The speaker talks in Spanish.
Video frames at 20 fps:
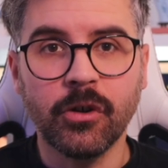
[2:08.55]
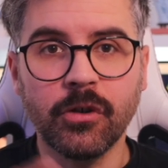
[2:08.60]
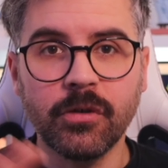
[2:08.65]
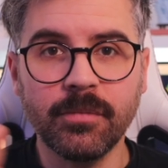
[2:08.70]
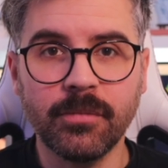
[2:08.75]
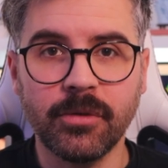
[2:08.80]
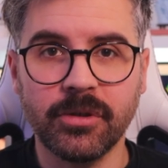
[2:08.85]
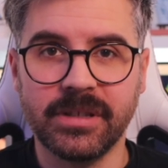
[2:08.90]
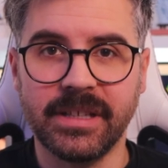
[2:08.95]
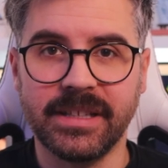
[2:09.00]

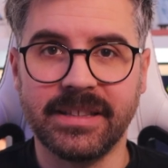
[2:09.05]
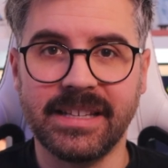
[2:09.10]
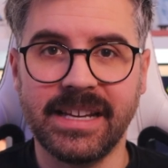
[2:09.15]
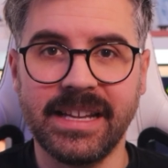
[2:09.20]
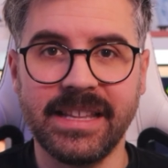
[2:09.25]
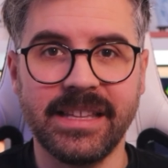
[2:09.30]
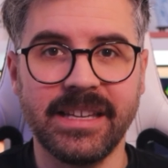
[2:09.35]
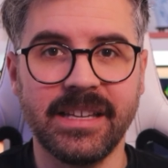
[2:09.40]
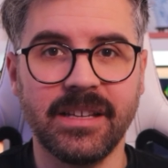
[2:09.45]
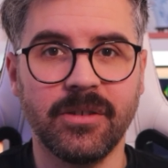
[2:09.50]
Un bot de
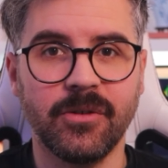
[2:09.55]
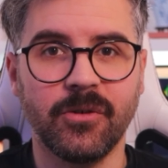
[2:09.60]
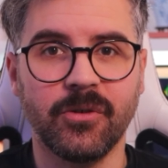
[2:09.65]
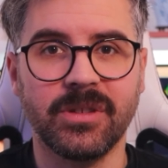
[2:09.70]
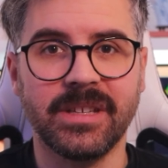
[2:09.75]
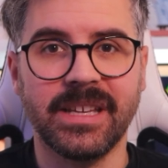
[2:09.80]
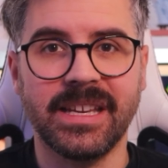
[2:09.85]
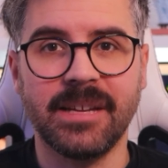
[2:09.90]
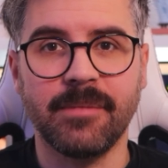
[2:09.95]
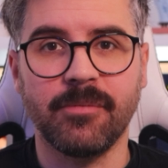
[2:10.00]
trading
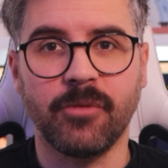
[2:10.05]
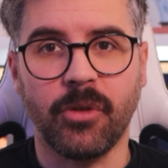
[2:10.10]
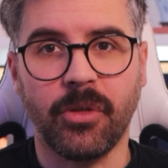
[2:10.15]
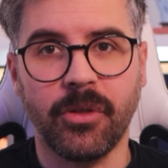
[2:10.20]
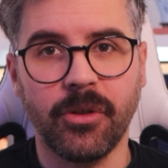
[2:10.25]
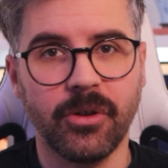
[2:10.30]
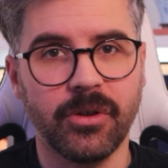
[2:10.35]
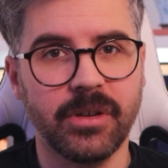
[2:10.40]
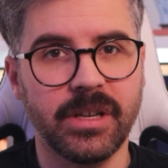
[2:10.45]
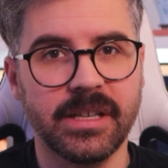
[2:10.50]
no tiene
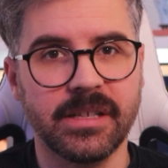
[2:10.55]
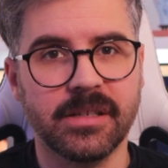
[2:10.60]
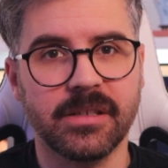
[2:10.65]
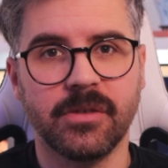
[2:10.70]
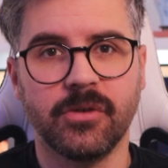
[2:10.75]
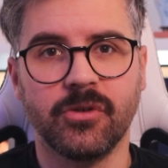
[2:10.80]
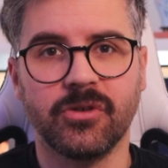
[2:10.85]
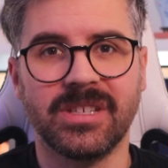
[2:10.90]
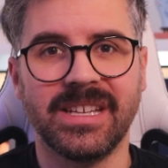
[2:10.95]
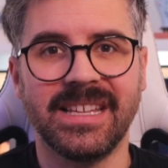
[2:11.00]

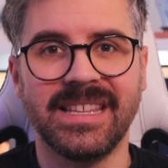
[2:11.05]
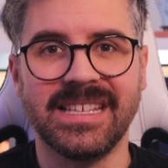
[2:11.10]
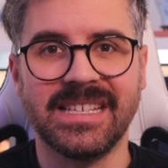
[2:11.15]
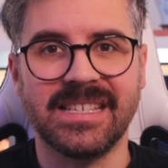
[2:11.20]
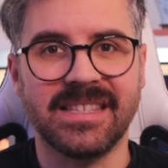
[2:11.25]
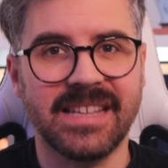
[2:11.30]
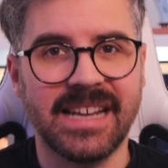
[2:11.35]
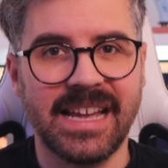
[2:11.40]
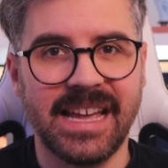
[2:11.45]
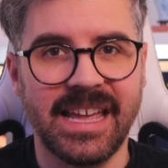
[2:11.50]
emociones, no se
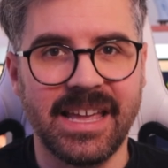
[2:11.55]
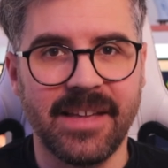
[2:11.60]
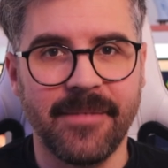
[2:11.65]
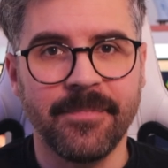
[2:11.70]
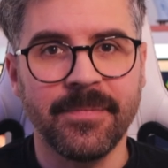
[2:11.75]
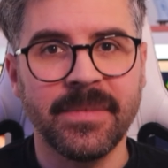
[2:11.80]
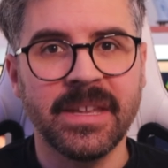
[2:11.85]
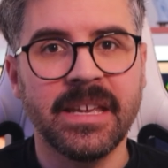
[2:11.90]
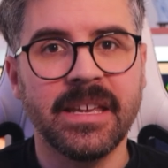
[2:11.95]
distrae